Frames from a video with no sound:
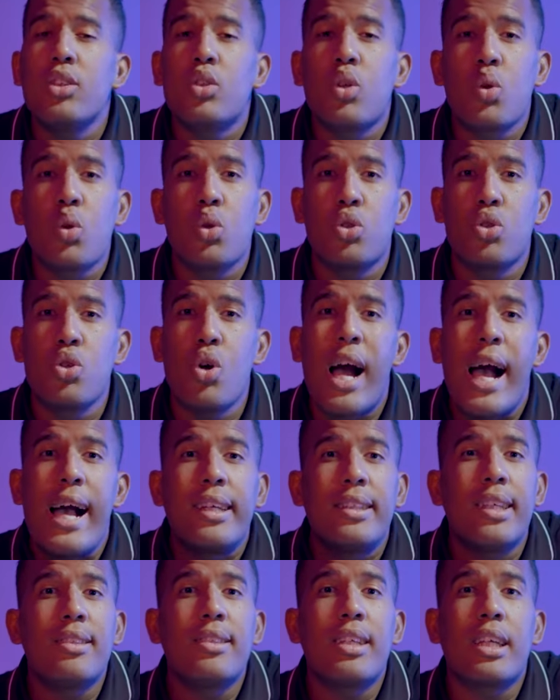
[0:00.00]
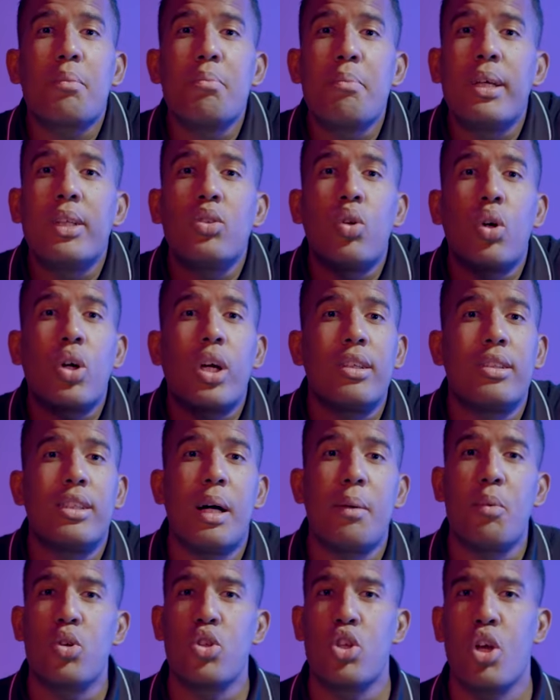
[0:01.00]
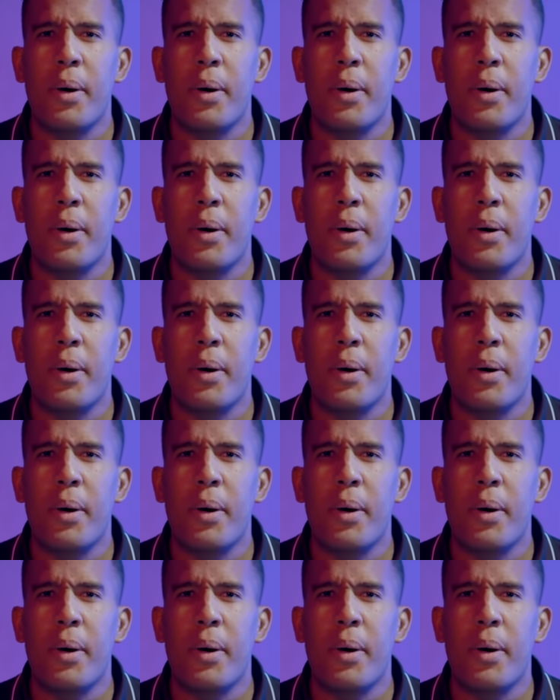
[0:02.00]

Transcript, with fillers: introducción a este segmento que estamos